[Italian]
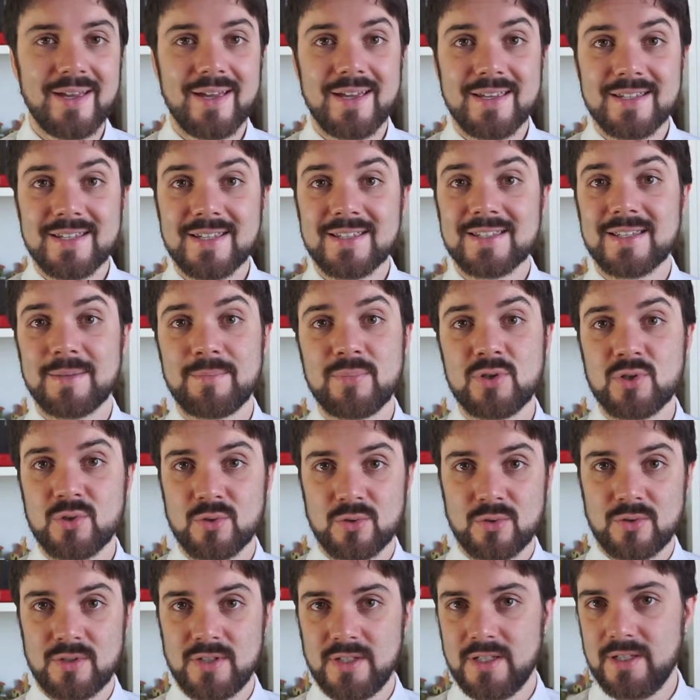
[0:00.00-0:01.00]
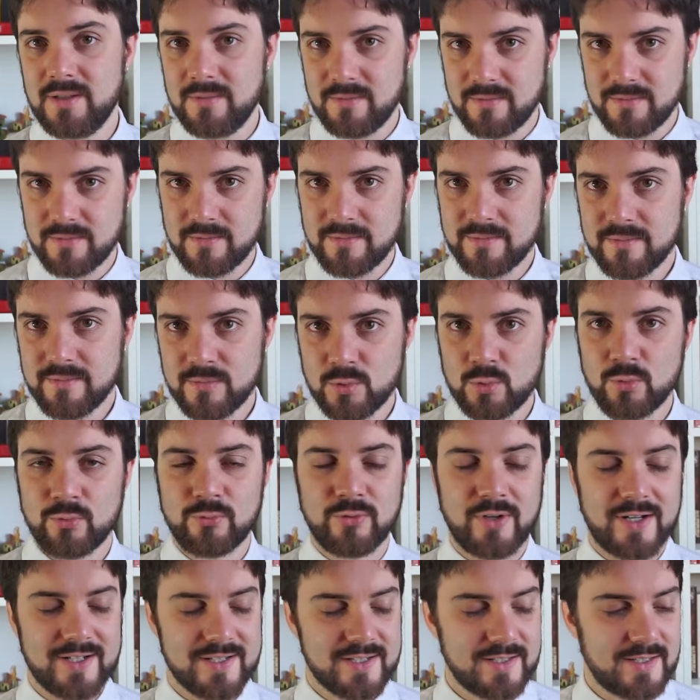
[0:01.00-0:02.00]
senza bisogno di
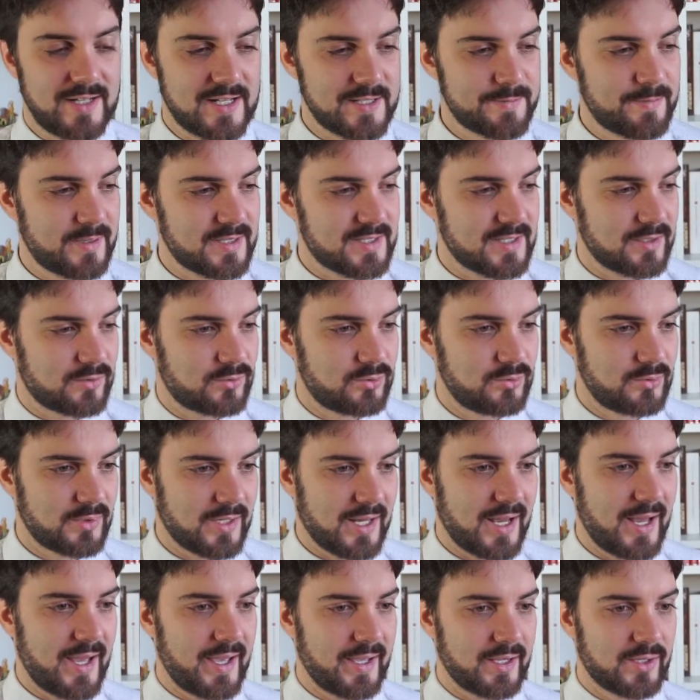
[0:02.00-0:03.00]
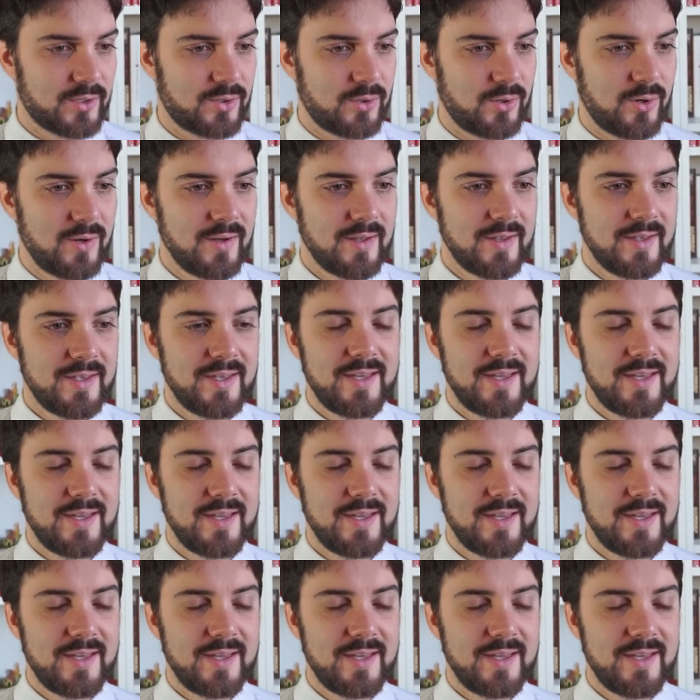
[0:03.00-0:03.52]
tuffarsi nella spazzatura, ecco.